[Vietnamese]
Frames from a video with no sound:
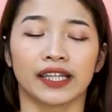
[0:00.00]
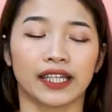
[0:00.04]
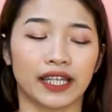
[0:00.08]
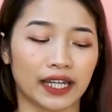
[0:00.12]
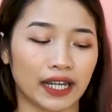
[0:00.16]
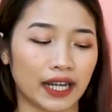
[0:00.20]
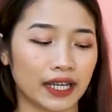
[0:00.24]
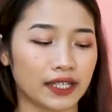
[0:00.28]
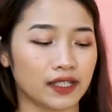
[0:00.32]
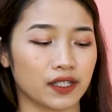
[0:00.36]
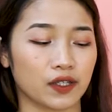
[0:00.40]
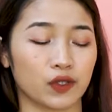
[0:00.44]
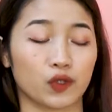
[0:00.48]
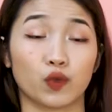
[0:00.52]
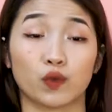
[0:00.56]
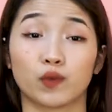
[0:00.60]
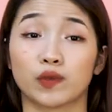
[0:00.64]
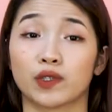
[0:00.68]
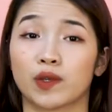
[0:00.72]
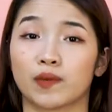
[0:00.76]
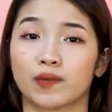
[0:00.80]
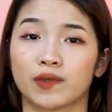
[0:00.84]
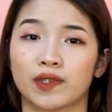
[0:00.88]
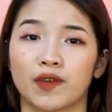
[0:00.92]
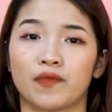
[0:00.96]
thì nên sử dụng
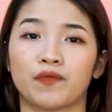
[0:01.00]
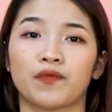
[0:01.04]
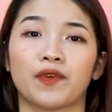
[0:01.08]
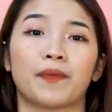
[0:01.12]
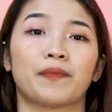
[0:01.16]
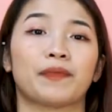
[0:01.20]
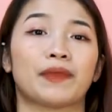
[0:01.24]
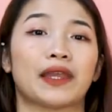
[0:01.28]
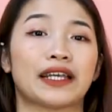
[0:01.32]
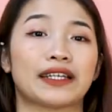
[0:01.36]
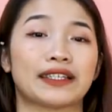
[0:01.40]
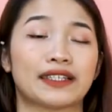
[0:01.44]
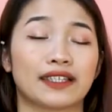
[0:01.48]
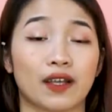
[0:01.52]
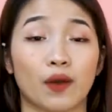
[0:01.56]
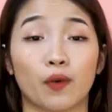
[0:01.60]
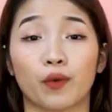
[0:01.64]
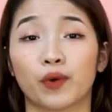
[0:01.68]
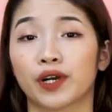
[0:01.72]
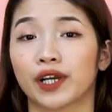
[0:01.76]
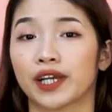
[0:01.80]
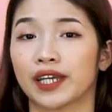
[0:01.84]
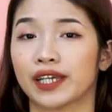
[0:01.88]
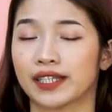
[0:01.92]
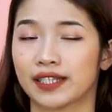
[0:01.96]
dòng sản phẩm này
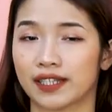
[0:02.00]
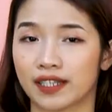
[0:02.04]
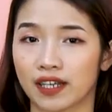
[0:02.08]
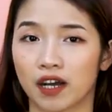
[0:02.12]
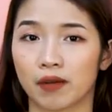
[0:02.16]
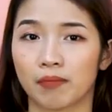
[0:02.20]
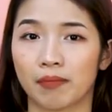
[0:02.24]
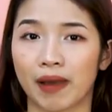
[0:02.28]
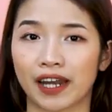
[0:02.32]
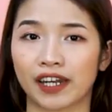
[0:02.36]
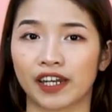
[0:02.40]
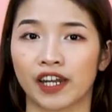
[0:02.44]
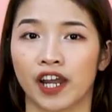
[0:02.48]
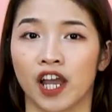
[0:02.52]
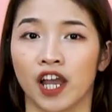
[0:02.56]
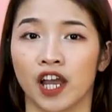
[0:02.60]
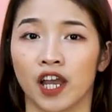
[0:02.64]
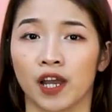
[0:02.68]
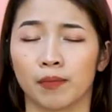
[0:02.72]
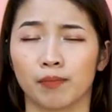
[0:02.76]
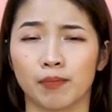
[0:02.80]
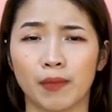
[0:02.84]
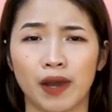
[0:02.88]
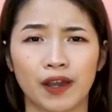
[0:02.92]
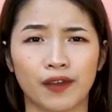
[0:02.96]
sau khi rửa mặt
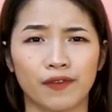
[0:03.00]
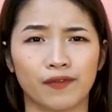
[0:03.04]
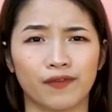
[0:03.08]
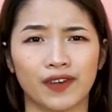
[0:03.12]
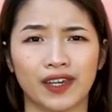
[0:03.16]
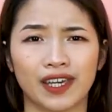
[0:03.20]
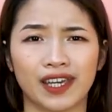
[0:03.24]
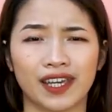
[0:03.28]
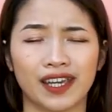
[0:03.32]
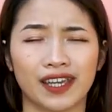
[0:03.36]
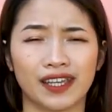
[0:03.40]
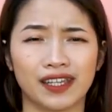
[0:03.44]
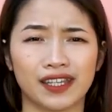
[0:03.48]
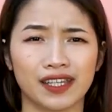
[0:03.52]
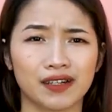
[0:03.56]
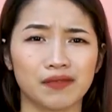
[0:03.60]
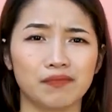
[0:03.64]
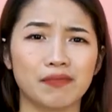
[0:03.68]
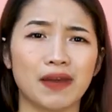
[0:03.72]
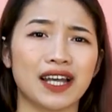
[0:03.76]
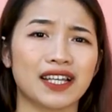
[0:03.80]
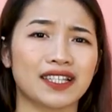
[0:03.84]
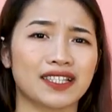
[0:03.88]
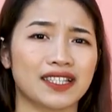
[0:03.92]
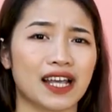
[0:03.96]
bởi vì
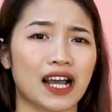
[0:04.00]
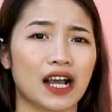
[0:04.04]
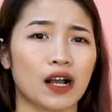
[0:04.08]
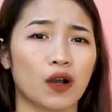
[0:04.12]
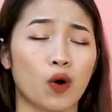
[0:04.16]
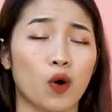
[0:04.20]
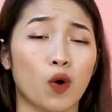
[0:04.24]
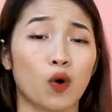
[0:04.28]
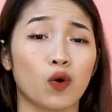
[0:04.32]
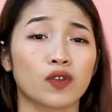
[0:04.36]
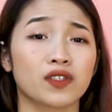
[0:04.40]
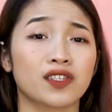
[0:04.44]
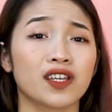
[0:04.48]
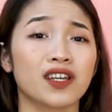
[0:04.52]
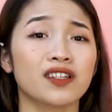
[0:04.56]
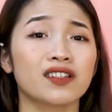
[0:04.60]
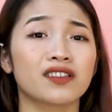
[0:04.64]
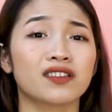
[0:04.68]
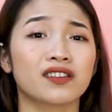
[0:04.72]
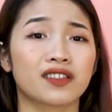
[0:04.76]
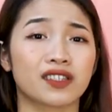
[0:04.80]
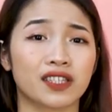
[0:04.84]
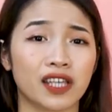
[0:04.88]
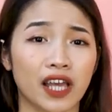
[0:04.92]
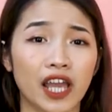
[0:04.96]
những bạn da khô rất
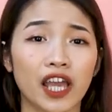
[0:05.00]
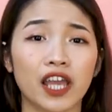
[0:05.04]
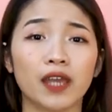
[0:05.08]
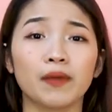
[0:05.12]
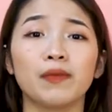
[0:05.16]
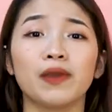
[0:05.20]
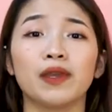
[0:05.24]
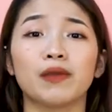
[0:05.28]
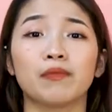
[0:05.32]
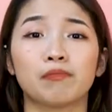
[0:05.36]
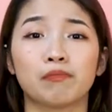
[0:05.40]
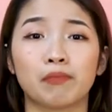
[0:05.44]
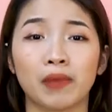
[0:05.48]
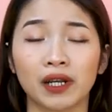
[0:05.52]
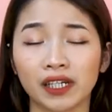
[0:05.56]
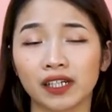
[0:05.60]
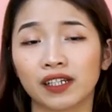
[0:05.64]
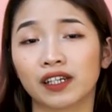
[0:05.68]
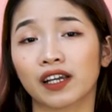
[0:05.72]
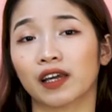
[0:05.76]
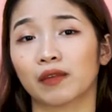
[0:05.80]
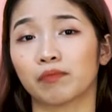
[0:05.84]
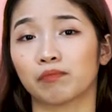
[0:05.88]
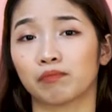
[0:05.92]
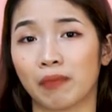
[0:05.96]
dễ bị
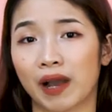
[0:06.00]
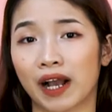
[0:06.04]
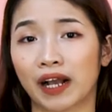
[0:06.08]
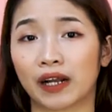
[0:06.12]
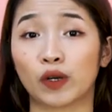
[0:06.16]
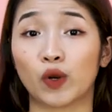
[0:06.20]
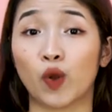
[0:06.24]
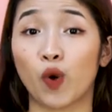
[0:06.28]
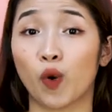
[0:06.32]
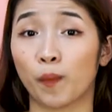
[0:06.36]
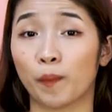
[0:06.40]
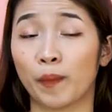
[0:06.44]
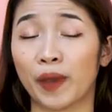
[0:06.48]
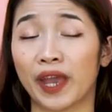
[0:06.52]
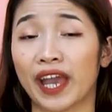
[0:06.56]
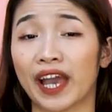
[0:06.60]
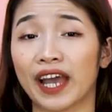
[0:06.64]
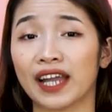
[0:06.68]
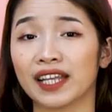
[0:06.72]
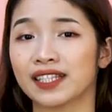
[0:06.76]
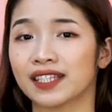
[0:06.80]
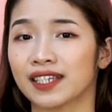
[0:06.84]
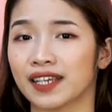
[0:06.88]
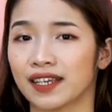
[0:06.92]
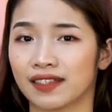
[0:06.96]
mất cân bằng độ
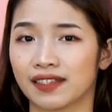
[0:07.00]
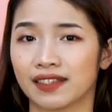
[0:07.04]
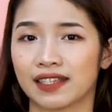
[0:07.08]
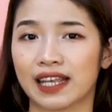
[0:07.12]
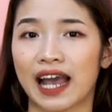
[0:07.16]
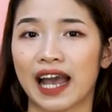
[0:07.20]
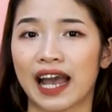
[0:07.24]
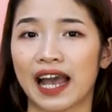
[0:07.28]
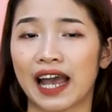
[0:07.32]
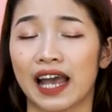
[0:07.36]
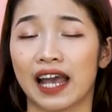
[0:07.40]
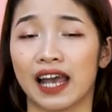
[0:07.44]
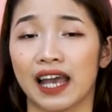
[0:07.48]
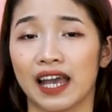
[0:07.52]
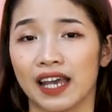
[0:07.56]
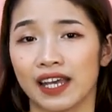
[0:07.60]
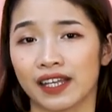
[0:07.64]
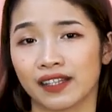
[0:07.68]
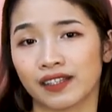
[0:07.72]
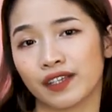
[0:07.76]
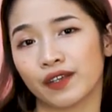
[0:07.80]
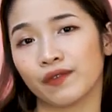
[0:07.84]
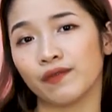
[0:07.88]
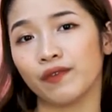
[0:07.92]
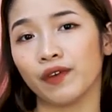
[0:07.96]
pH trên da.
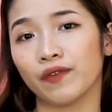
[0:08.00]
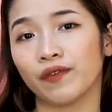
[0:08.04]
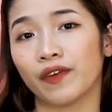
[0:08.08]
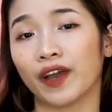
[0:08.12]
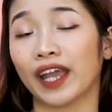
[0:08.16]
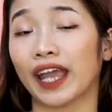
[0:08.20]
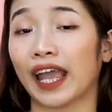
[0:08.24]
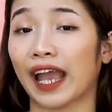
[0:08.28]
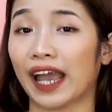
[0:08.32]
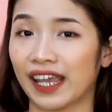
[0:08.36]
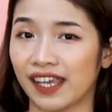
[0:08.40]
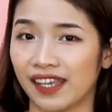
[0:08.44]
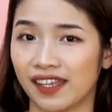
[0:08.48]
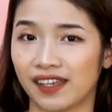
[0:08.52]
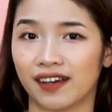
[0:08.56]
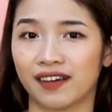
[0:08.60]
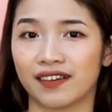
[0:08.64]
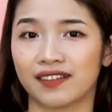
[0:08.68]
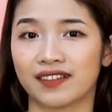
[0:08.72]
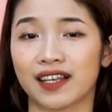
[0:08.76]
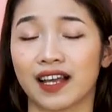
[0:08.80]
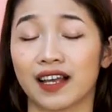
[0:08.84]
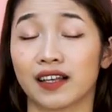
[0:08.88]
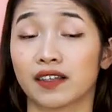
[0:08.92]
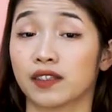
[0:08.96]
Chính vì vậy hãy
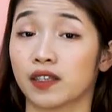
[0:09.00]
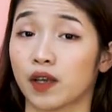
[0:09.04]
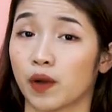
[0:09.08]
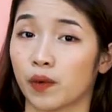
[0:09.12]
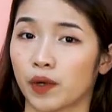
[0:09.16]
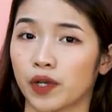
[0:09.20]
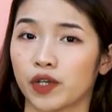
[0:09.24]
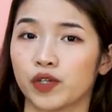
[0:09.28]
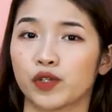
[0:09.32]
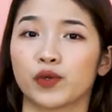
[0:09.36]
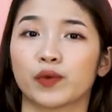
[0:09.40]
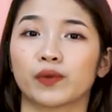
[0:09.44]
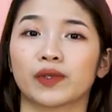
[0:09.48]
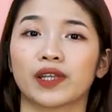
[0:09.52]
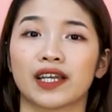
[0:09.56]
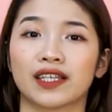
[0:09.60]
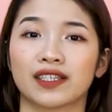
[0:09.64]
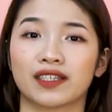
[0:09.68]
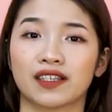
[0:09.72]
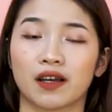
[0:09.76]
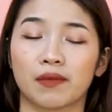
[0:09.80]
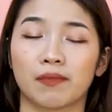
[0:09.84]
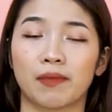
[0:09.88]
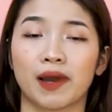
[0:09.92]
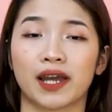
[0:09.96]
nhớ rằng sau khi chúng ta
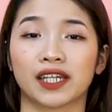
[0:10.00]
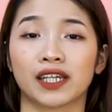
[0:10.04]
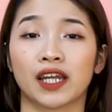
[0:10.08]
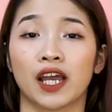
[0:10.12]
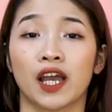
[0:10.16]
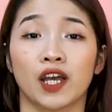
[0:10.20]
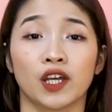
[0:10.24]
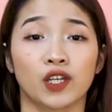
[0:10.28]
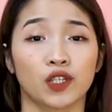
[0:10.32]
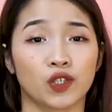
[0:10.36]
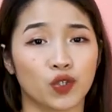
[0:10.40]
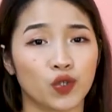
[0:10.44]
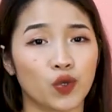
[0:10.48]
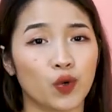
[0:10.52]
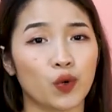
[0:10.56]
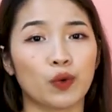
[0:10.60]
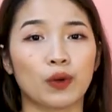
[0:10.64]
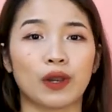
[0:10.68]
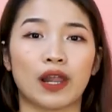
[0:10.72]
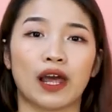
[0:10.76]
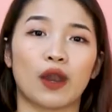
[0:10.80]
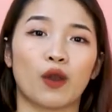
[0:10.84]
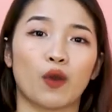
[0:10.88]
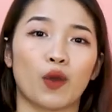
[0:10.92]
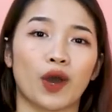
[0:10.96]
rửa mặt, dù là